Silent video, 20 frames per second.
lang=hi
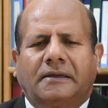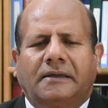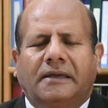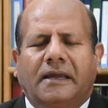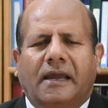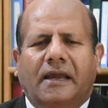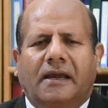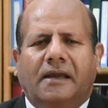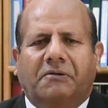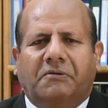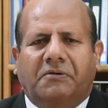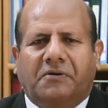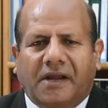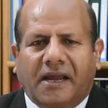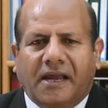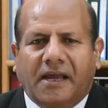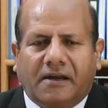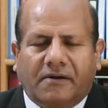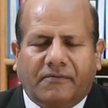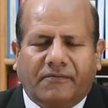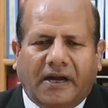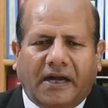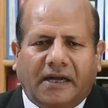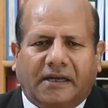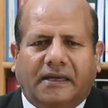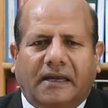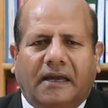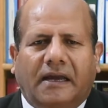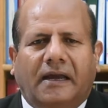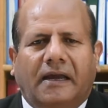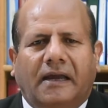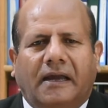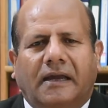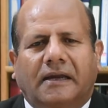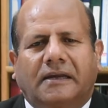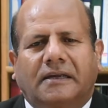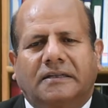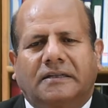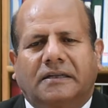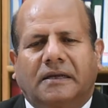ये एक रेयर वाक़ है
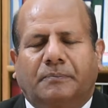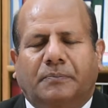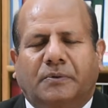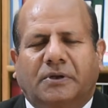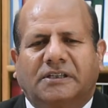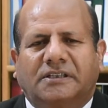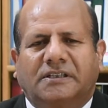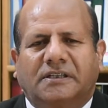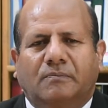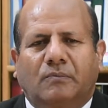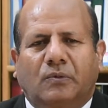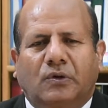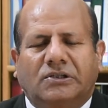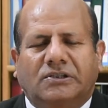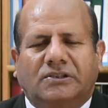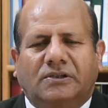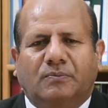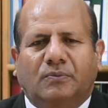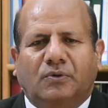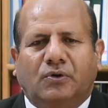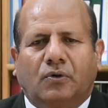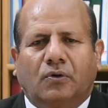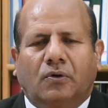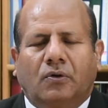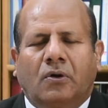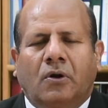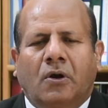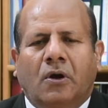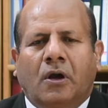कि जब किसी मुलम को